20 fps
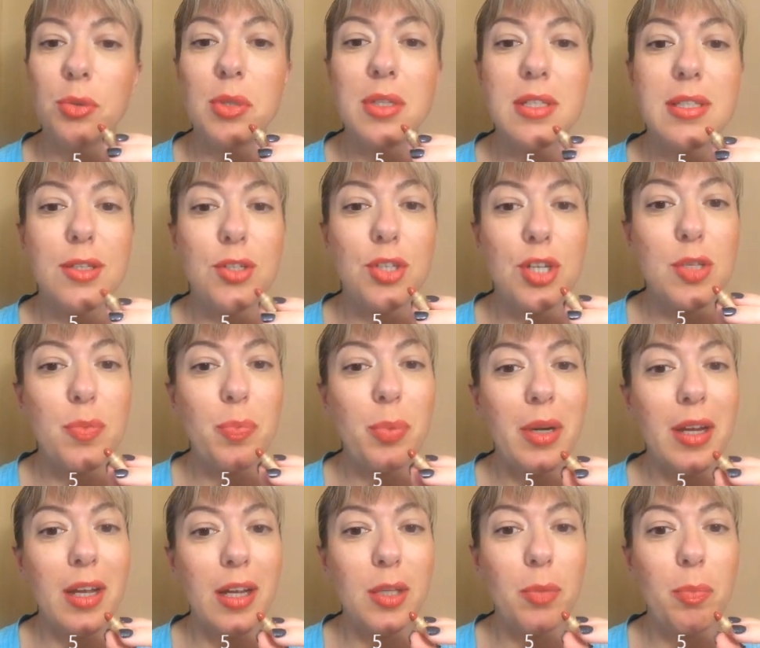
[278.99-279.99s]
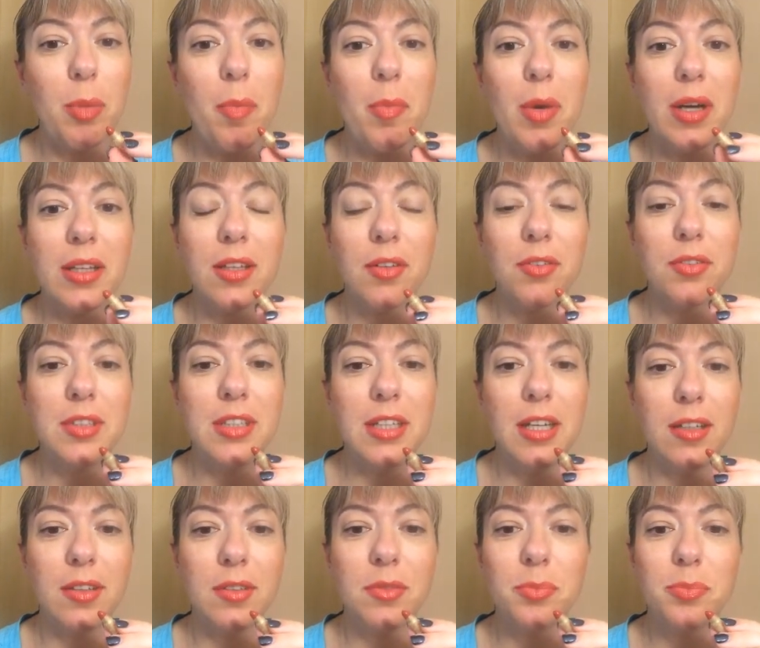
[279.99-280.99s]
У нас сейчас проект «Помада в
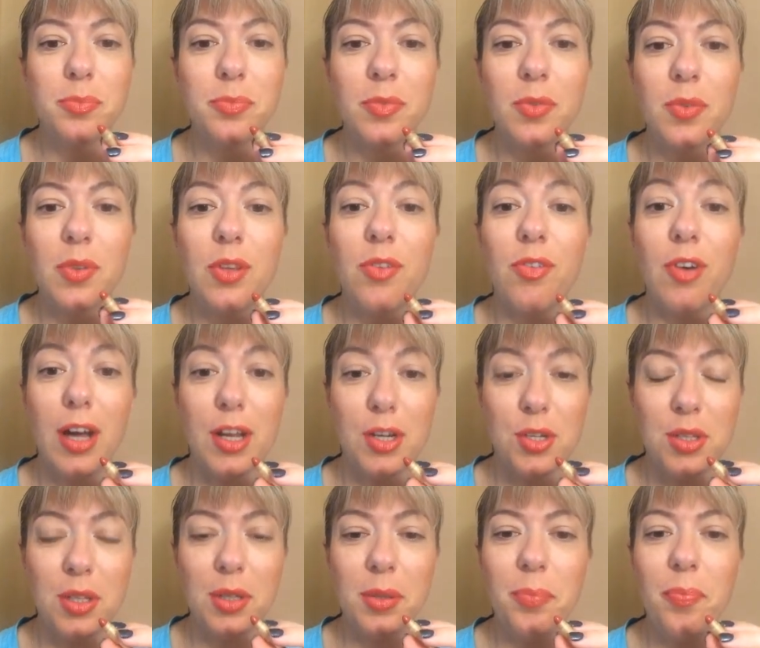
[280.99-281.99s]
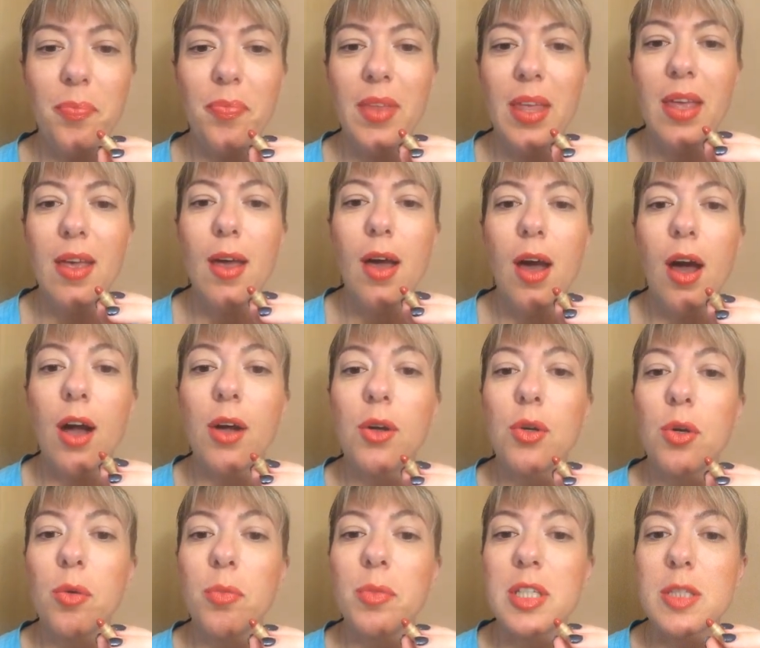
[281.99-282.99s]
день» дважды.
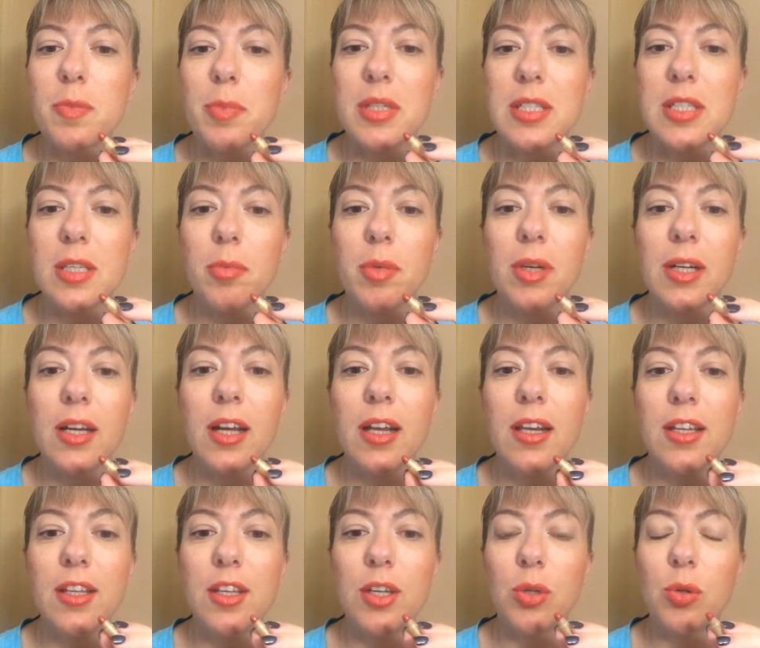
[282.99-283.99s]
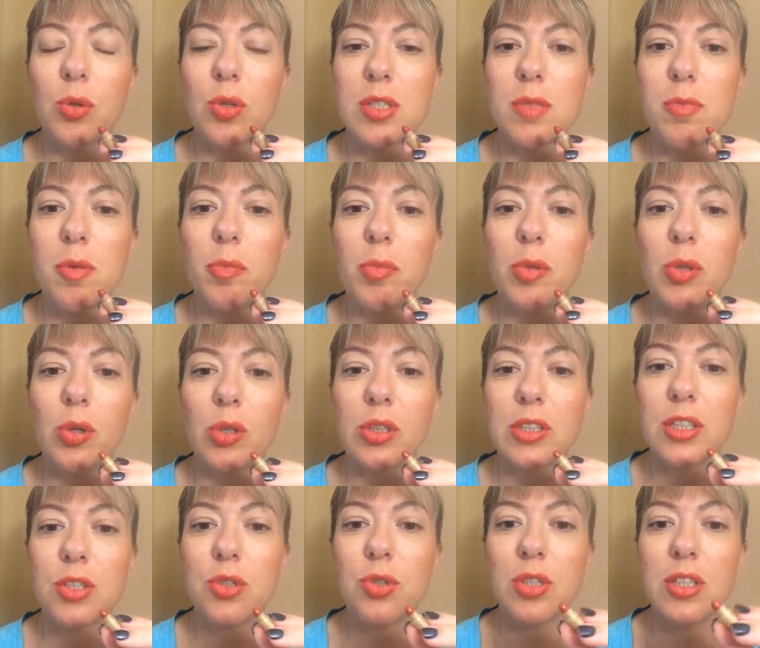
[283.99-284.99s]
Огромное спасибо Галине Космиблог
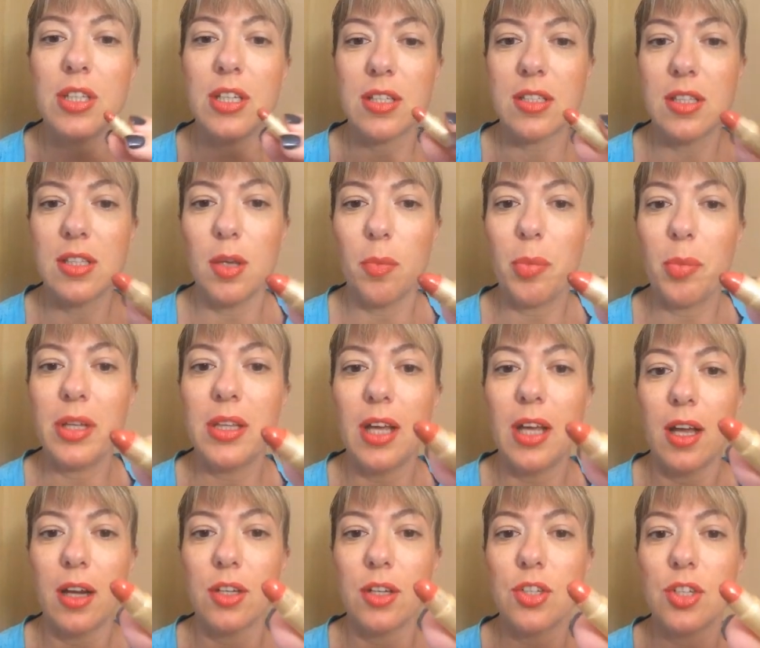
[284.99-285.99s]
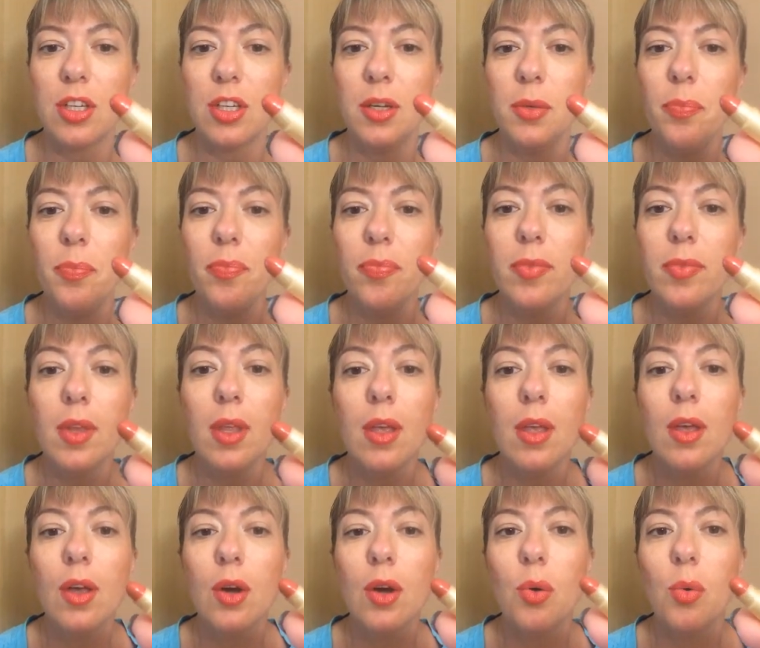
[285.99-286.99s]
за чудесные подарочки.
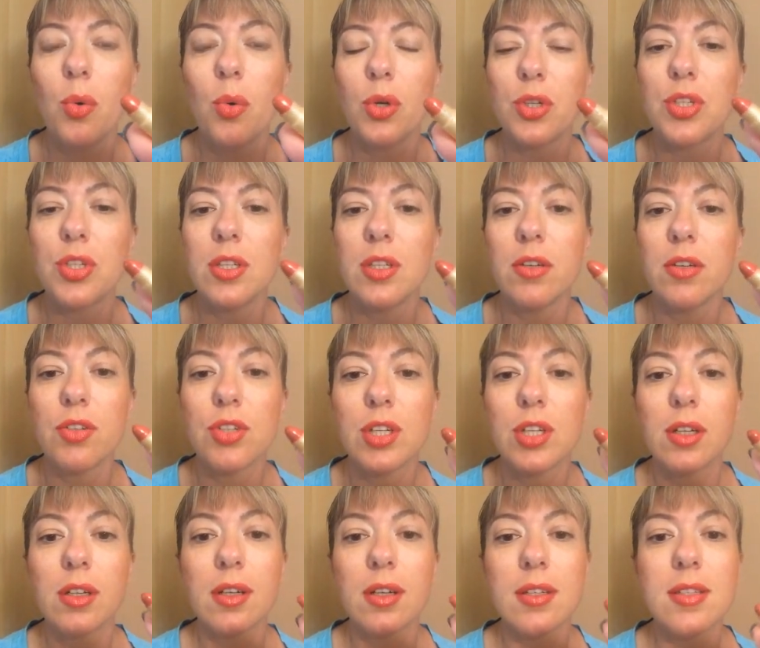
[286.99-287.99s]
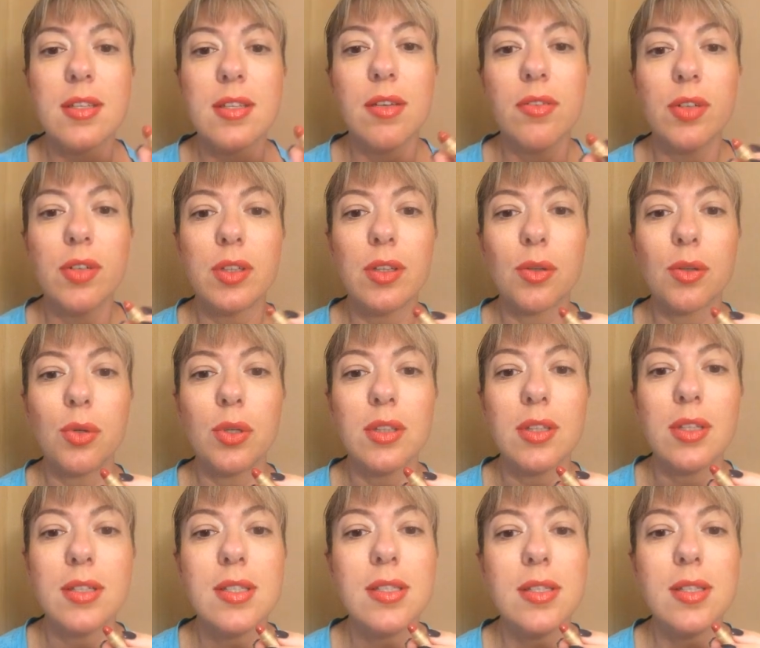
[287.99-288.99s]
Очень, девочки, красивый такой
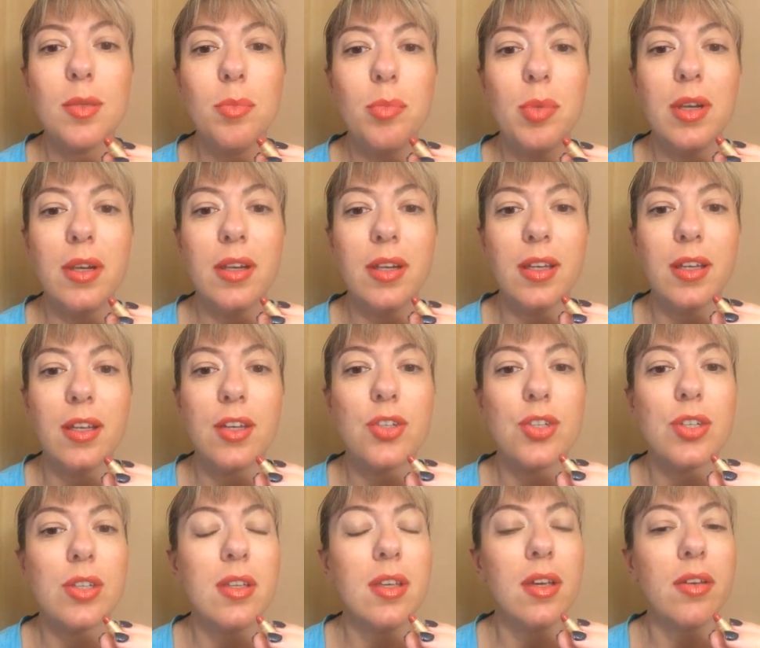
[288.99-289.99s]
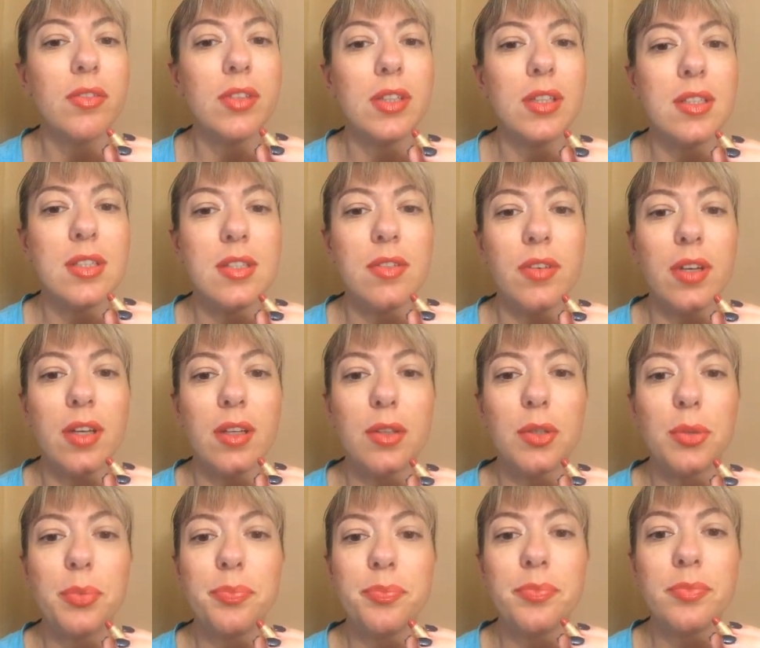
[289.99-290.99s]
насибельный ежедневный цвет.